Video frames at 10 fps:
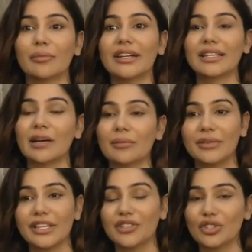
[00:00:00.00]
बट
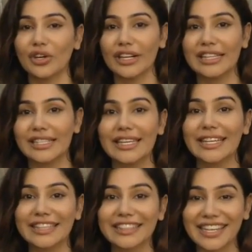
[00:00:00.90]
हम ये श्योर नहीं थे कि
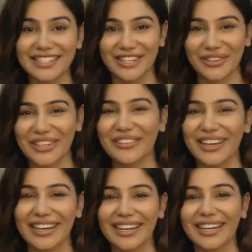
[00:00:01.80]
इतना अच्छा होने
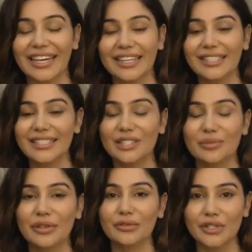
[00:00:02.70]
वाला एंड दिस इज़
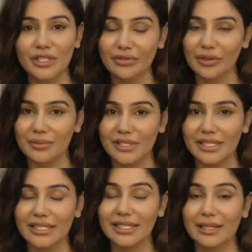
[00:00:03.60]
माई फर्स्ट वेब
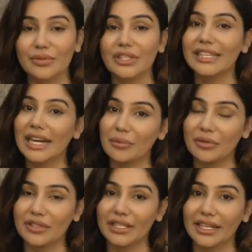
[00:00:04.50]
सीरीज़ एंड आई एम रियली
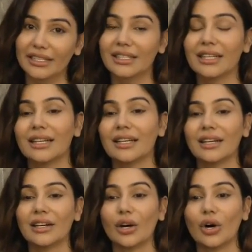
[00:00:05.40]
हैप्पी विद दैट
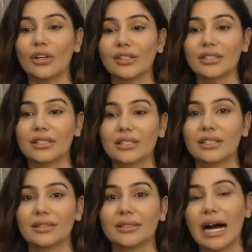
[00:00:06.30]
और
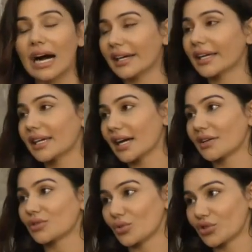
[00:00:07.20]
आगे
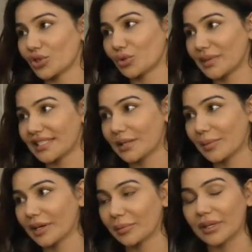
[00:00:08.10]
क्या सोचती हूँ मैं इसके
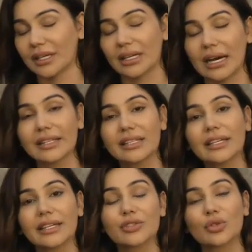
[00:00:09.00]
बारे में आई
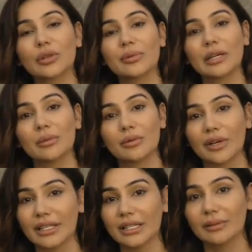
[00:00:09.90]
थिंक इट्स गोन बी नंबर
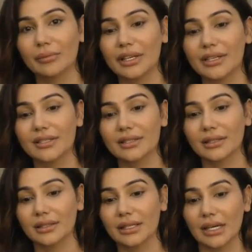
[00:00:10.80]
वन बिकॉज
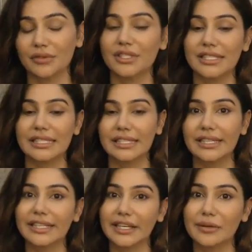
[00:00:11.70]
आफ्टर
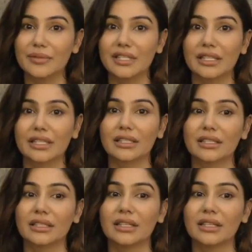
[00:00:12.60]
सीक्रेट गेम्स एंड